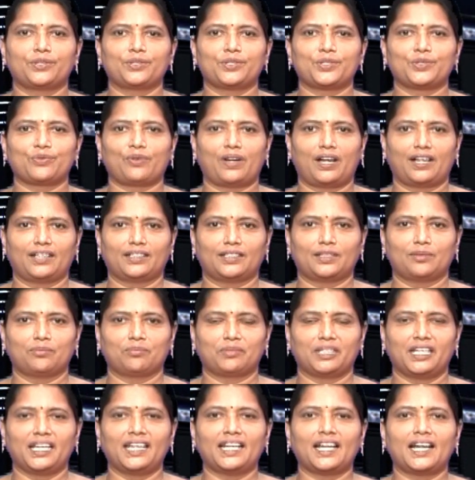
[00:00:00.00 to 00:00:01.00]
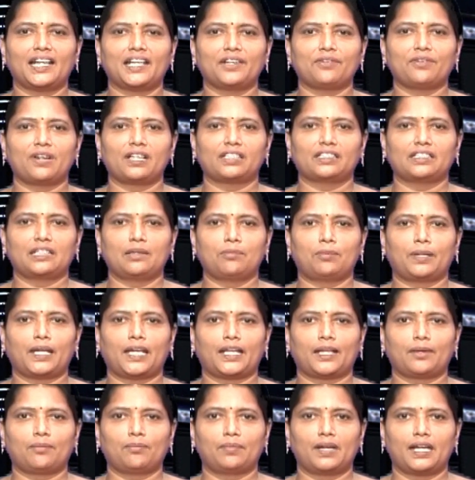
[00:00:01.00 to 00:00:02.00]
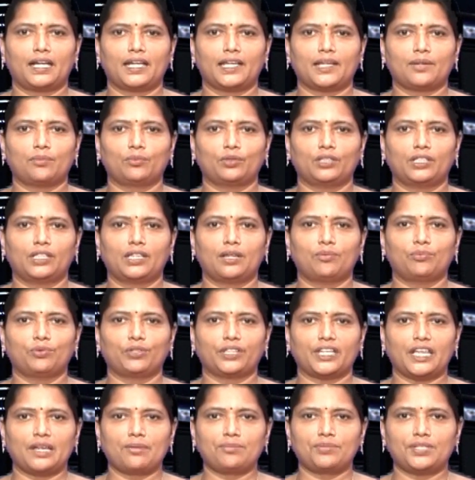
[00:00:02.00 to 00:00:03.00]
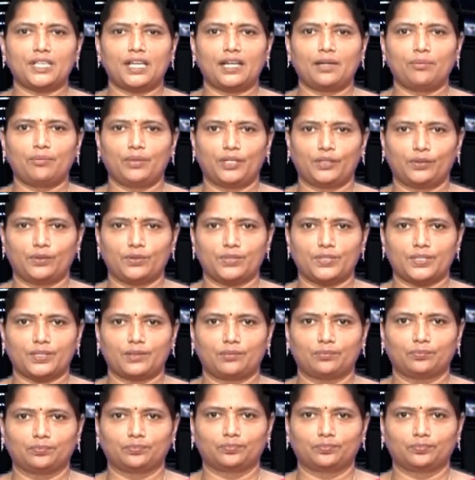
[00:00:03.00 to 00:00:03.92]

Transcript: స్వాగతం ఈనాటి వార్తల ప్రారంభానికి ముందుగా ముఖ్యాంశాలు మీకోసం